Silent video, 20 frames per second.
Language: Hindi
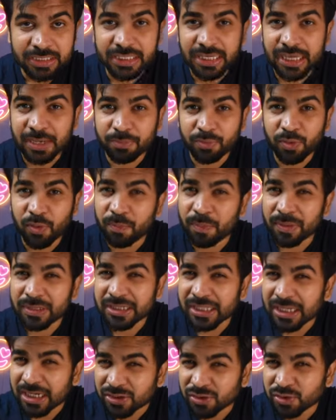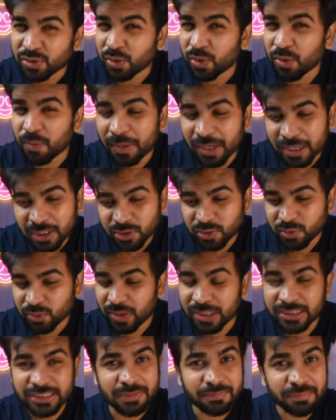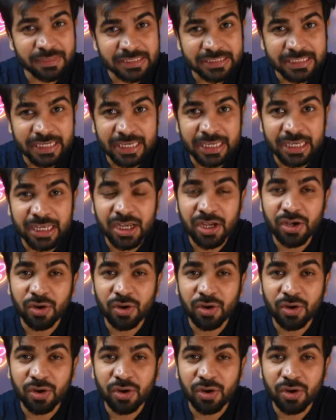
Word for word: ये आपको 1500 1200 ऐसे मिल जाएगा